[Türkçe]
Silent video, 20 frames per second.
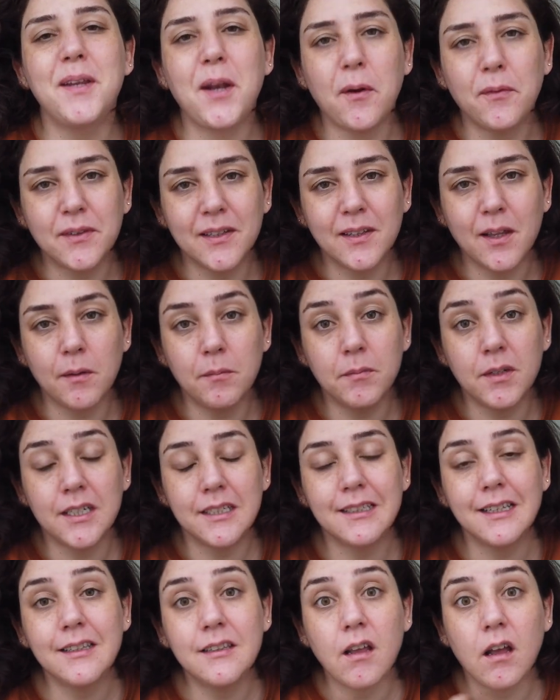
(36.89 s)
bir haftadan
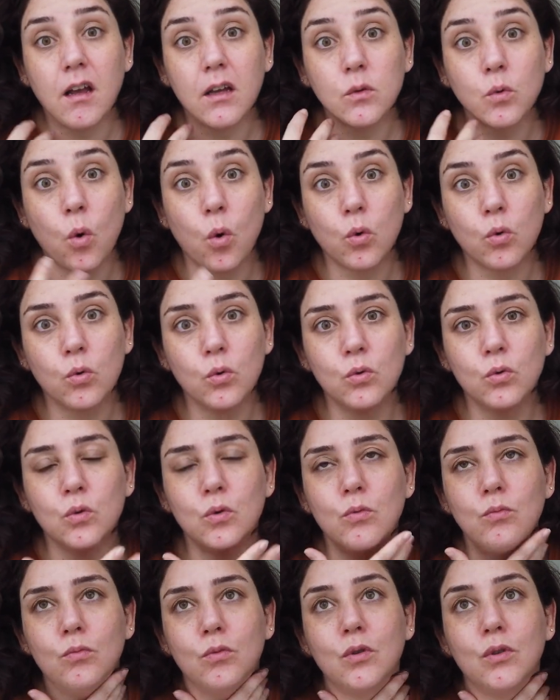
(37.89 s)
beri de daha
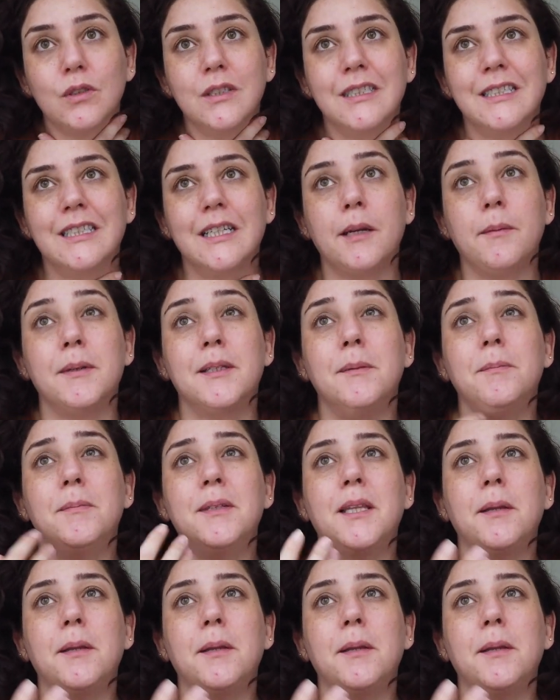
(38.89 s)
yorgunluğumu dindiremedim.